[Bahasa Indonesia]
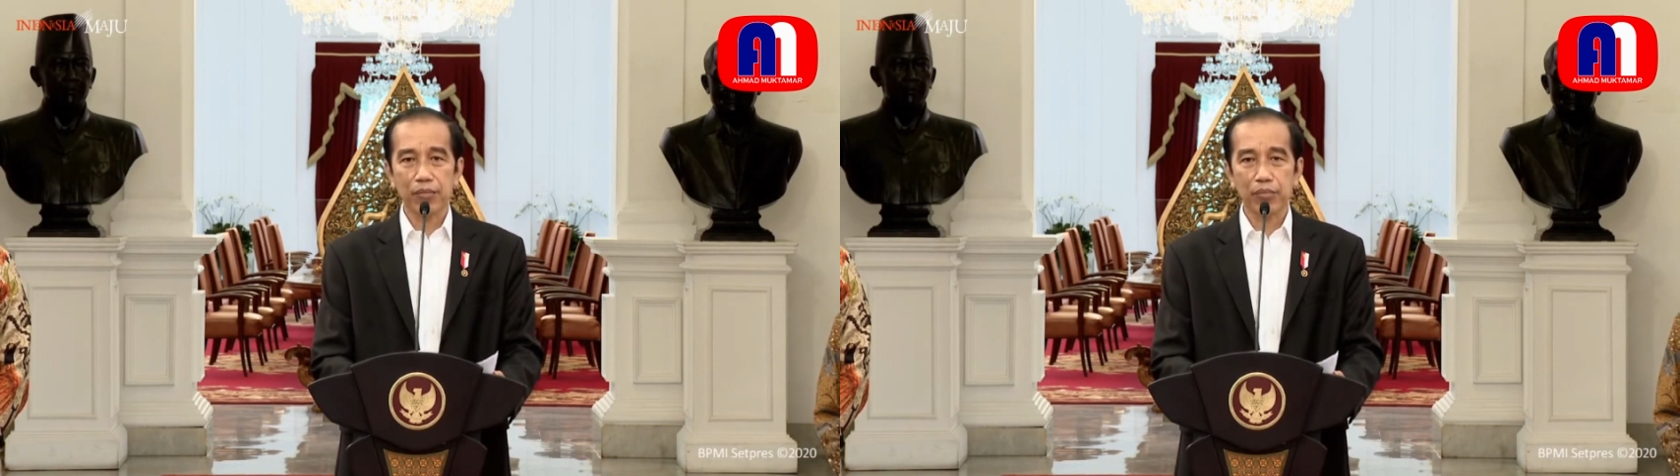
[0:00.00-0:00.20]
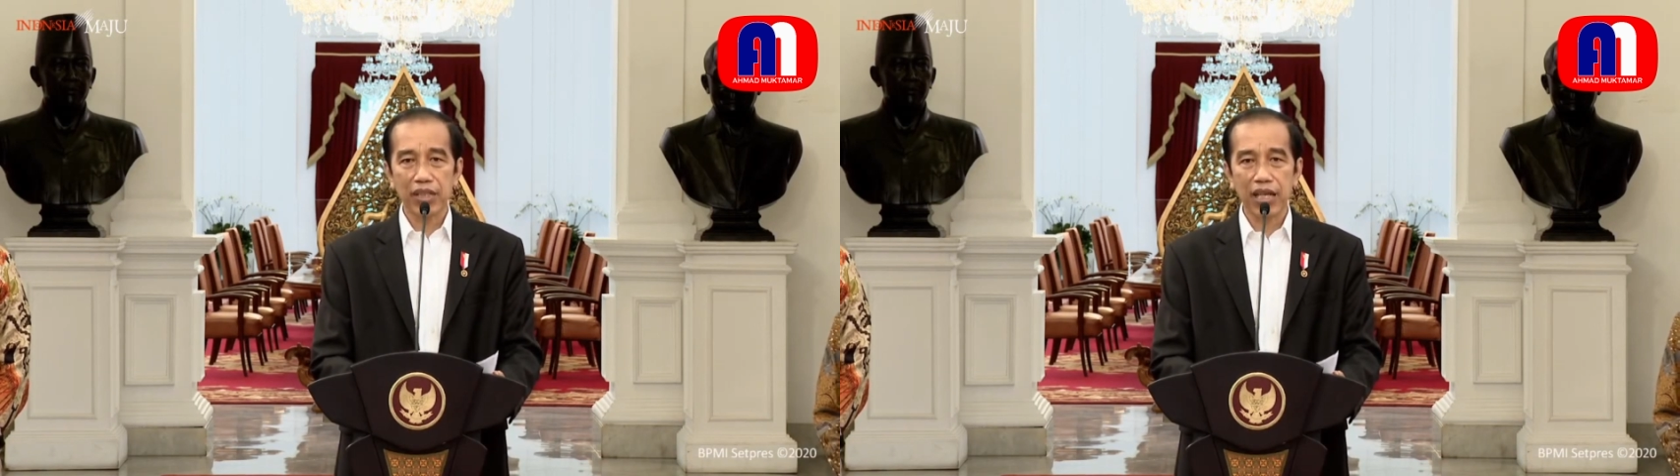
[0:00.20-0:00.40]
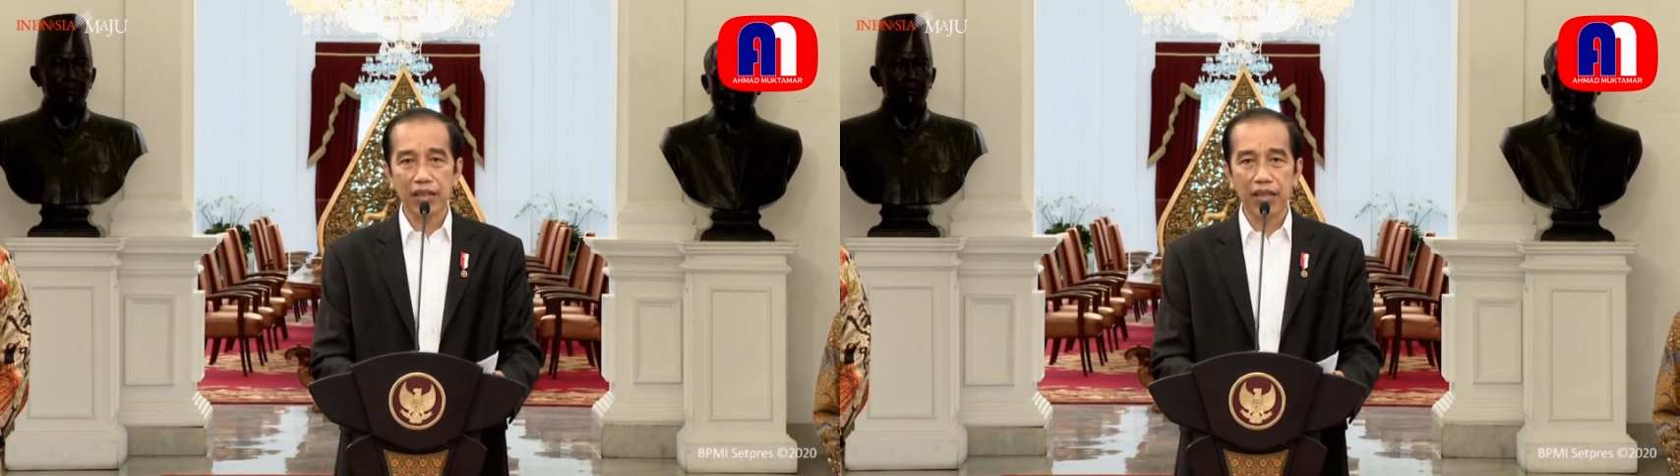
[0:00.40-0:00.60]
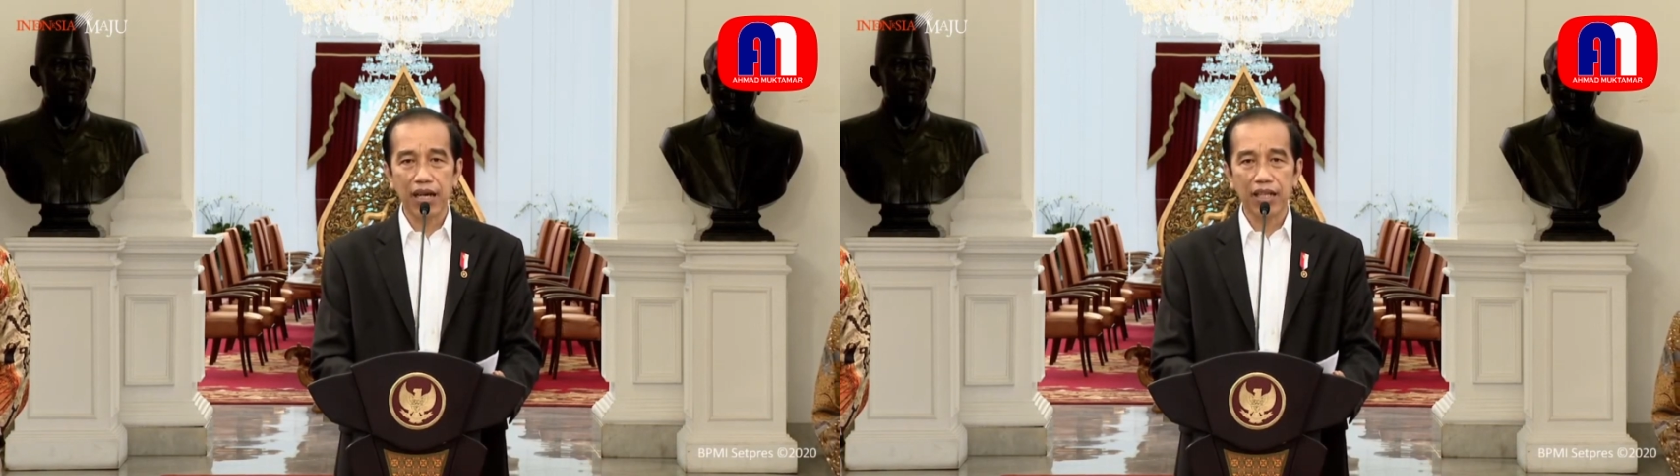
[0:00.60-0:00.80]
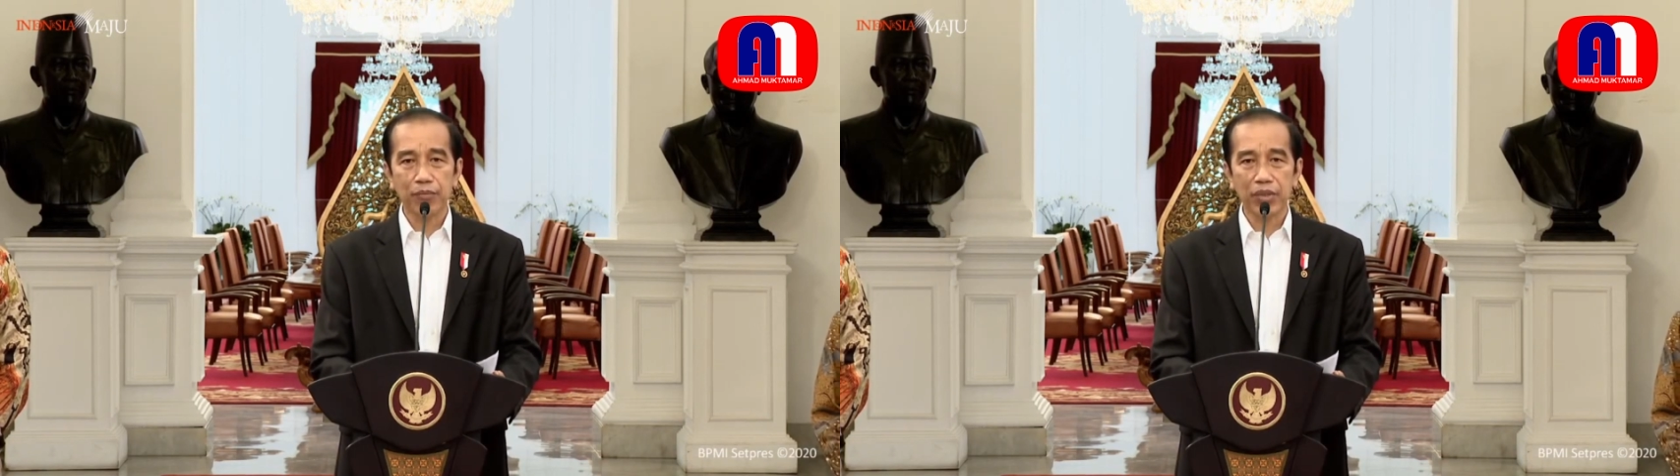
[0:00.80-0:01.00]

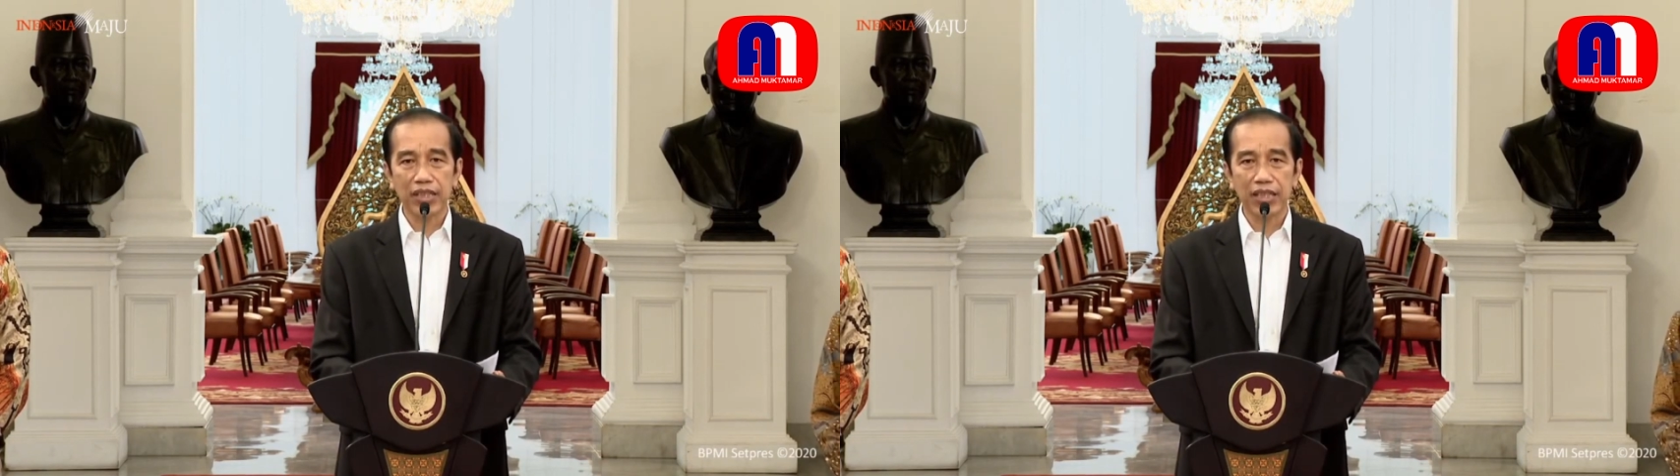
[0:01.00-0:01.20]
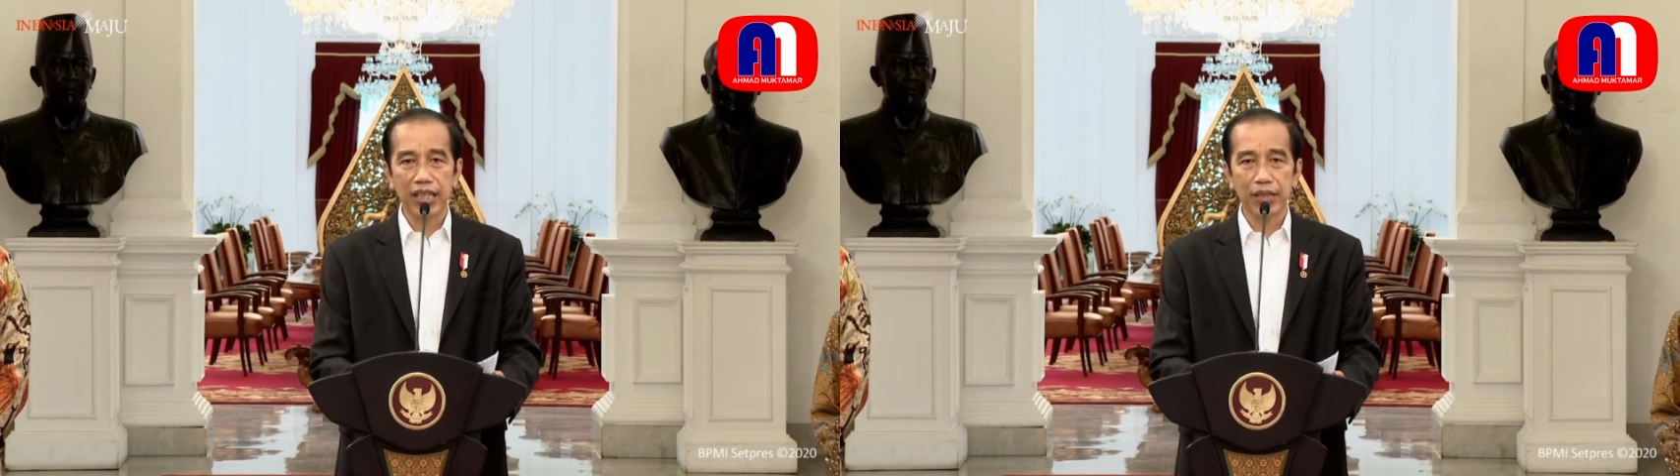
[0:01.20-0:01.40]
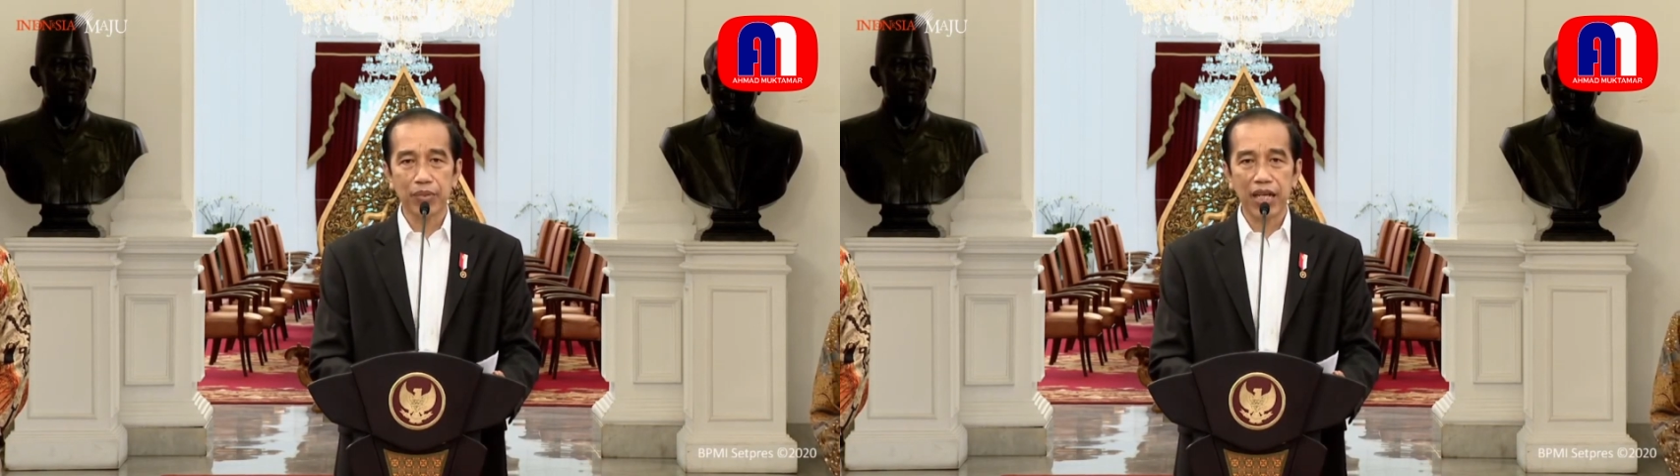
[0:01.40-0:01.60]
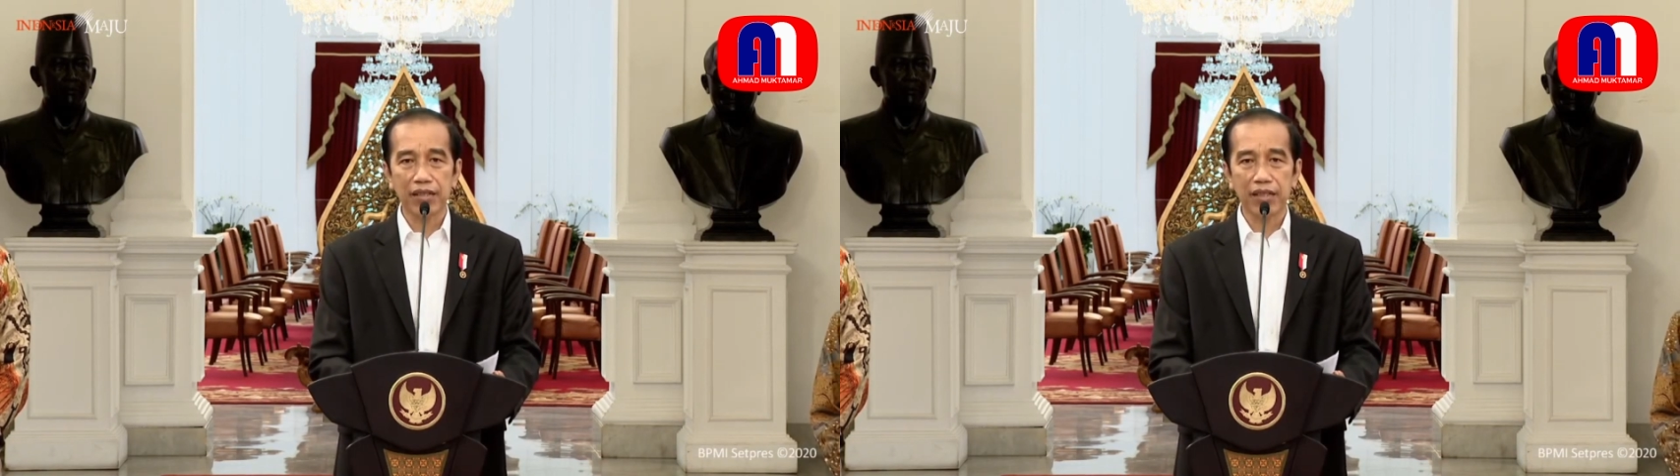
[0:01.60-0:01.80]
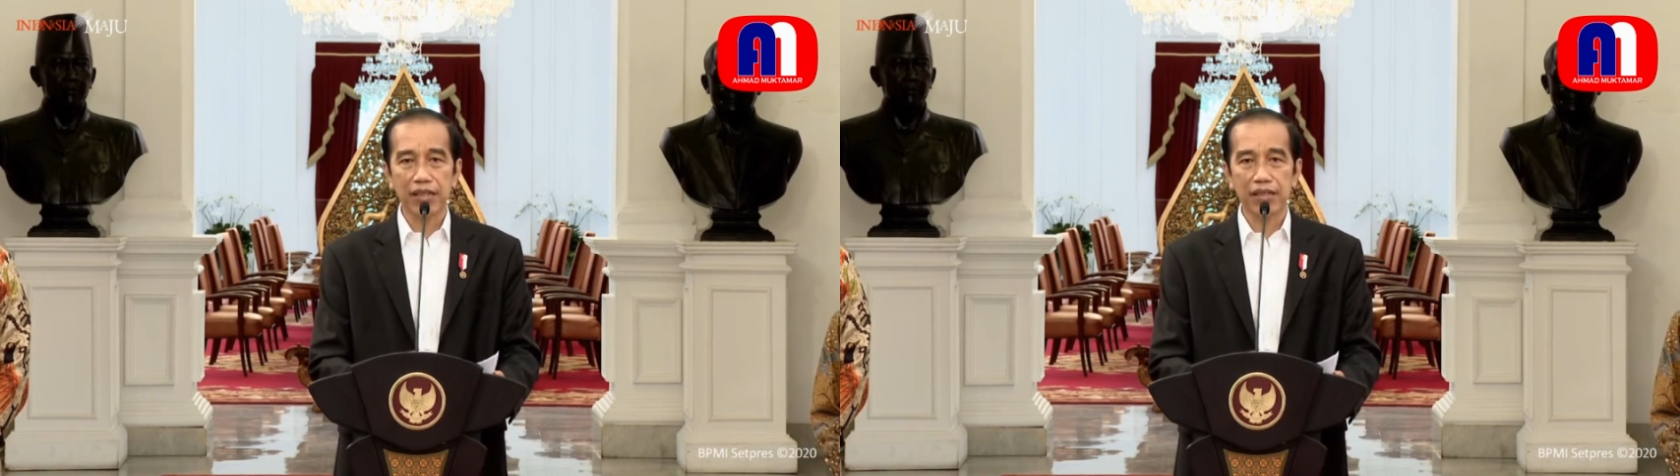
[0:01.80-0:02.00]
pernyataan Presiden
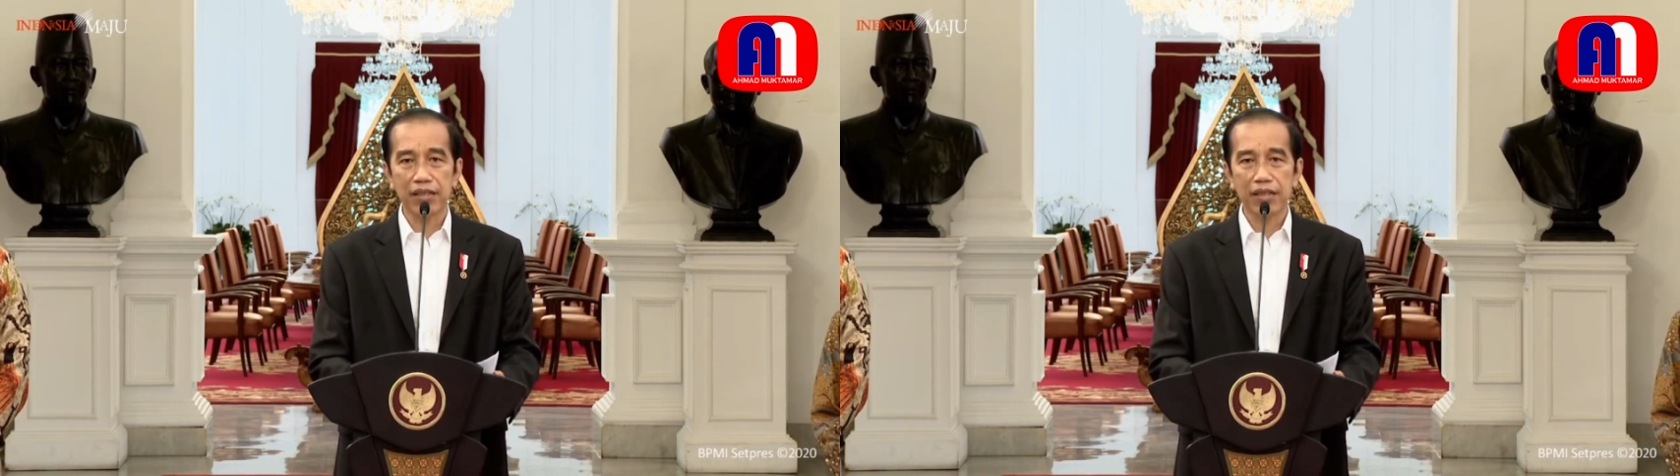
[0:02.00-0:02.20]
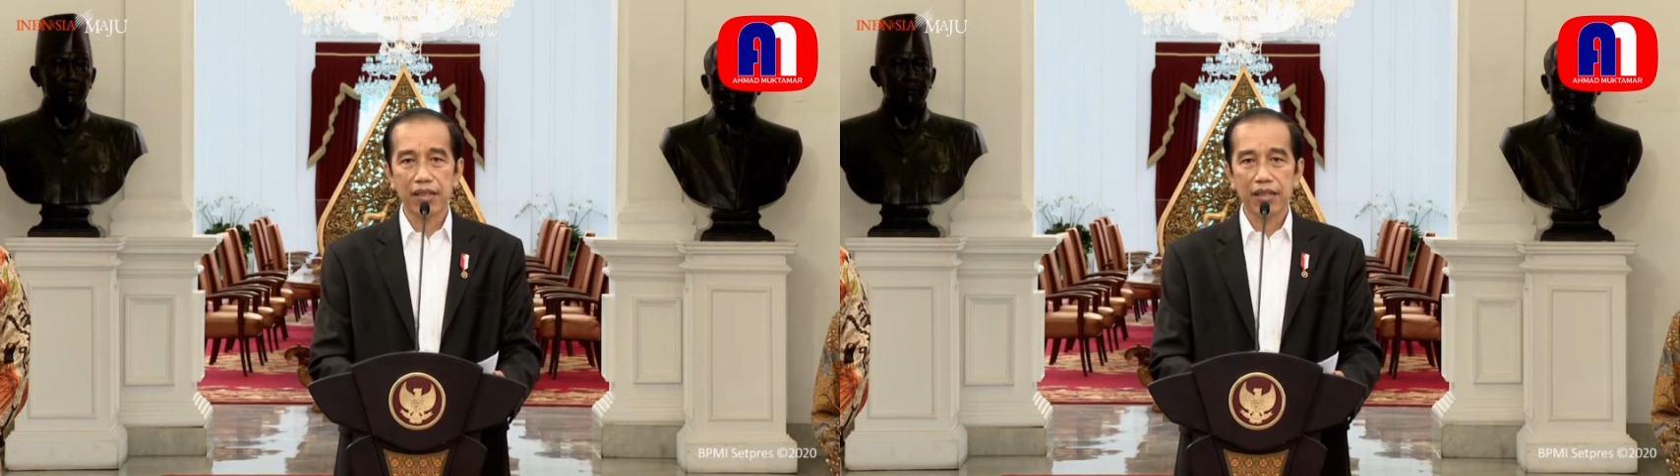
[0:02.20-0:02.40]
Prancis